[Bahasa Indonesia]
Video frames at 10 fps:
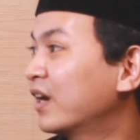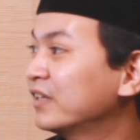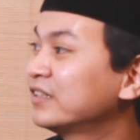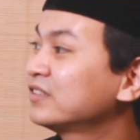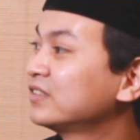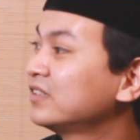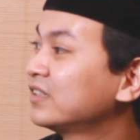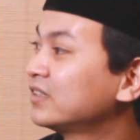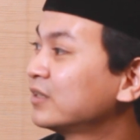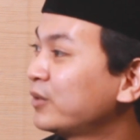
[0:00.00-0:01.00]
ya enggak
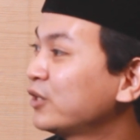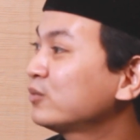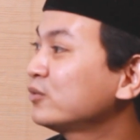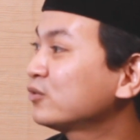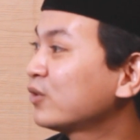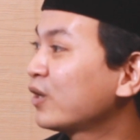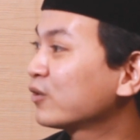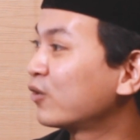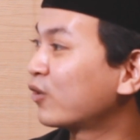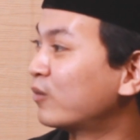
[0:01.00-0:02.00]
sih ya begitu pun
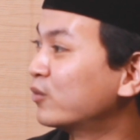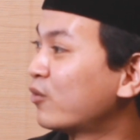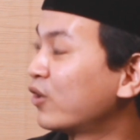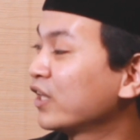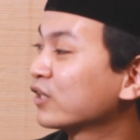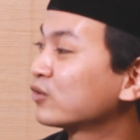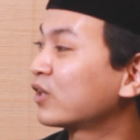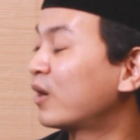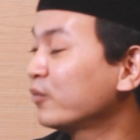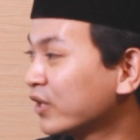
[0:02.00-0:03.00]
Tuhan kalau kamu mau ngelihat
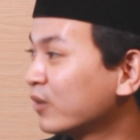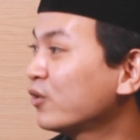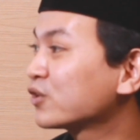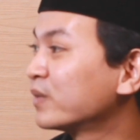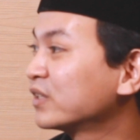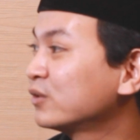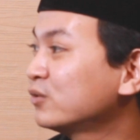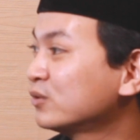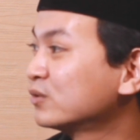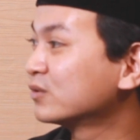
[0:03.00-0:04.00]
otak kamu ya kamu harus mati
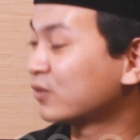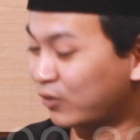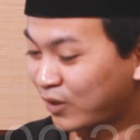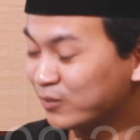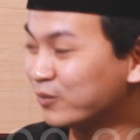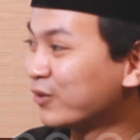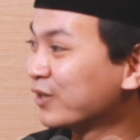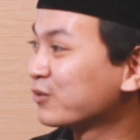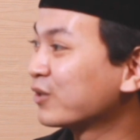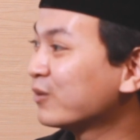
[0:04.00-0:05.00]
dulu kalau hmm. kamu mm. mau
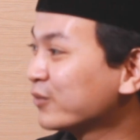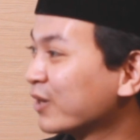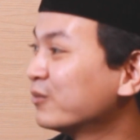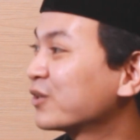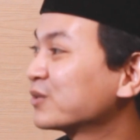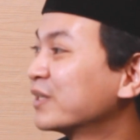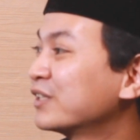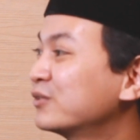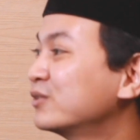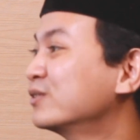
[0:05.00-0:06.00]
ngelihat Tuhan kamu ya kamu harus
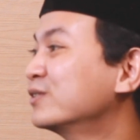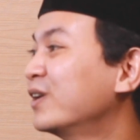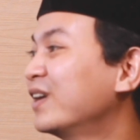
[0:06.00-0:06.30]
mati dulu